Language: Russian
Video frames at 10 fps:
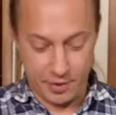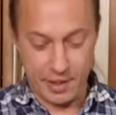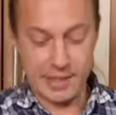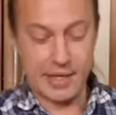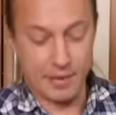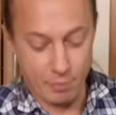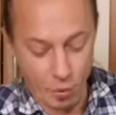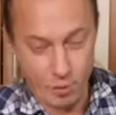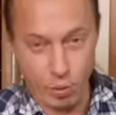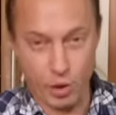если
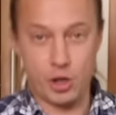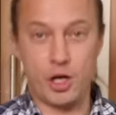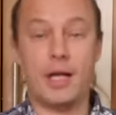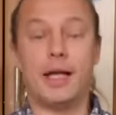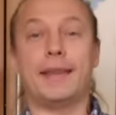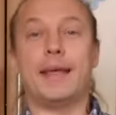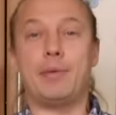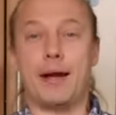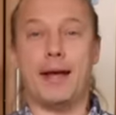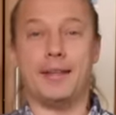мой борщ
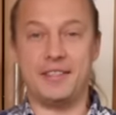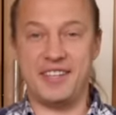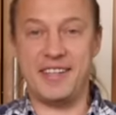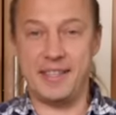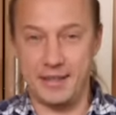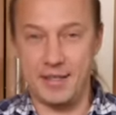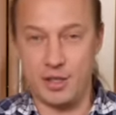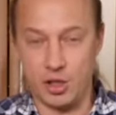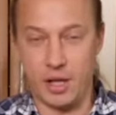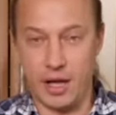набирает 10
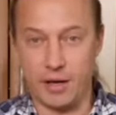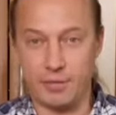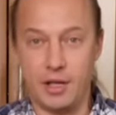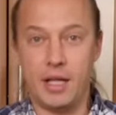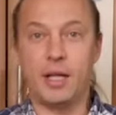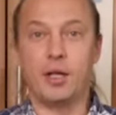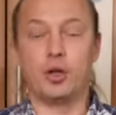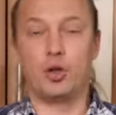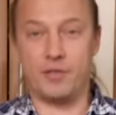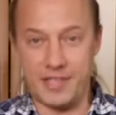тысяч лайков,
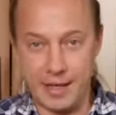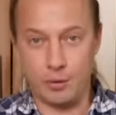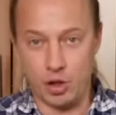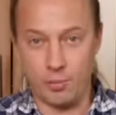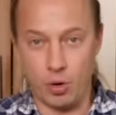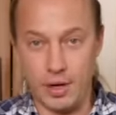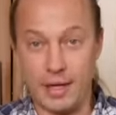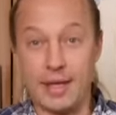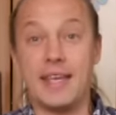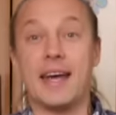то в следующем
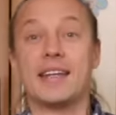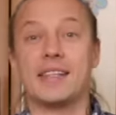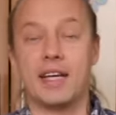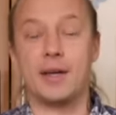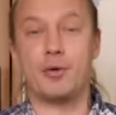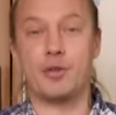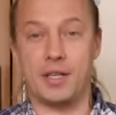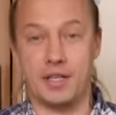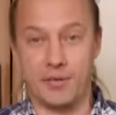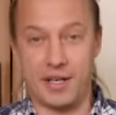ролике я разыгрываю
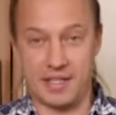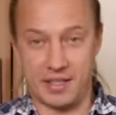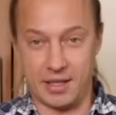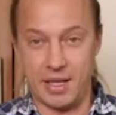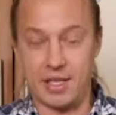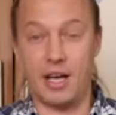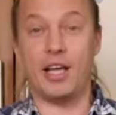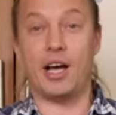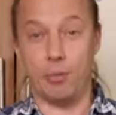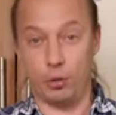среди вас этот китель
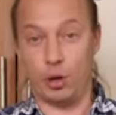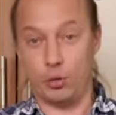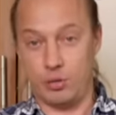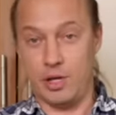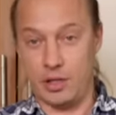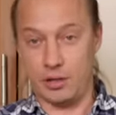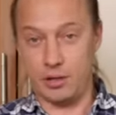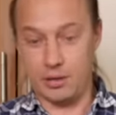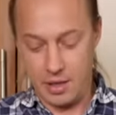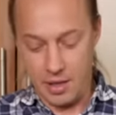и кому-то он уедет.
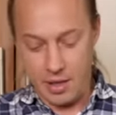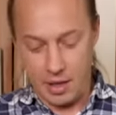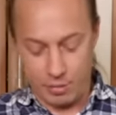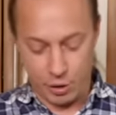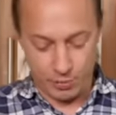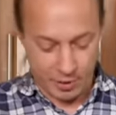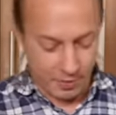Причем,